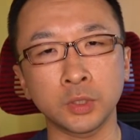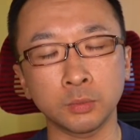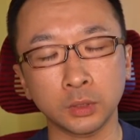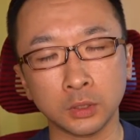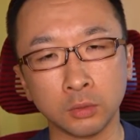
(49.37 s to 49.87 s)

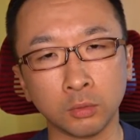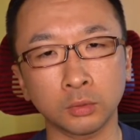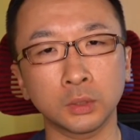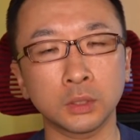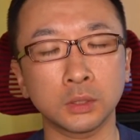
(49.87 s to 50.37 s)
自分たちの
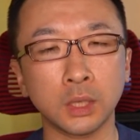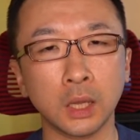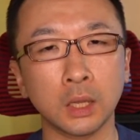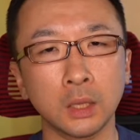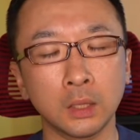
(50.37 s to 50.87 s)
コンテンツ
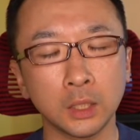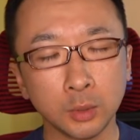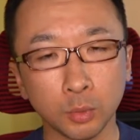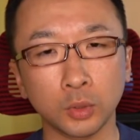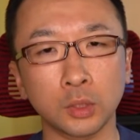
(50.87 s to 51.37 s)
が
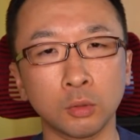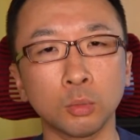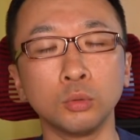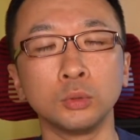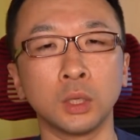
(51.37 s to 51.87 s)
いいものだと
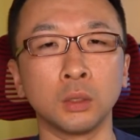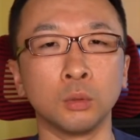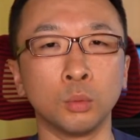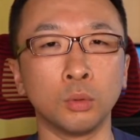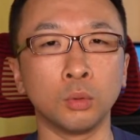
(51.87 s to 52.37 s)
思うんだけ
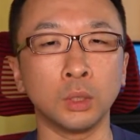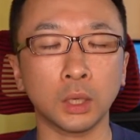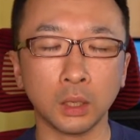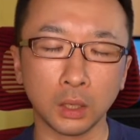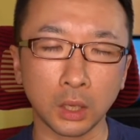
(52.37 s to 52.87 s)
ども、
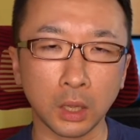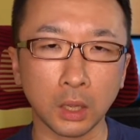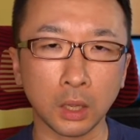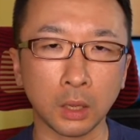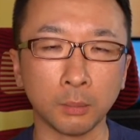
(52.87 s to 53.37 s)
なかな
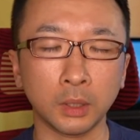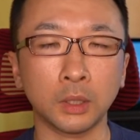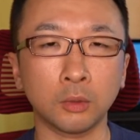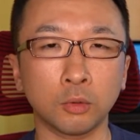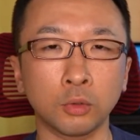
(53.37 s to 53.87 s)
かあんま
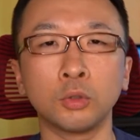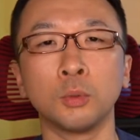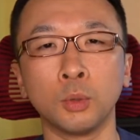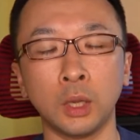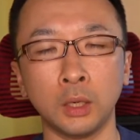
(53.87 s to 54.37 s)
りこう読
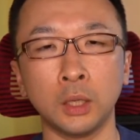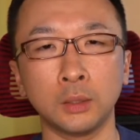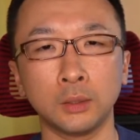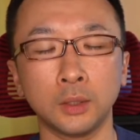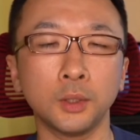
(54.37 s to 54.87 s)
んでもらえな
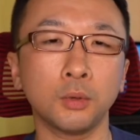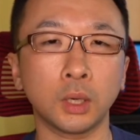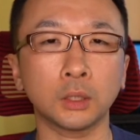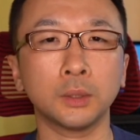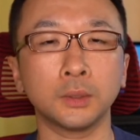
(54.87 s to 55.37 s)
いっていうよう
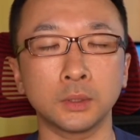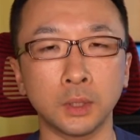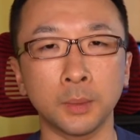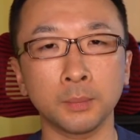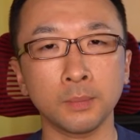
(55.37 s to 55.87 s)
な方はで
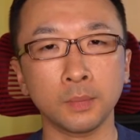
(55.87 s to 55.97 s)
すね、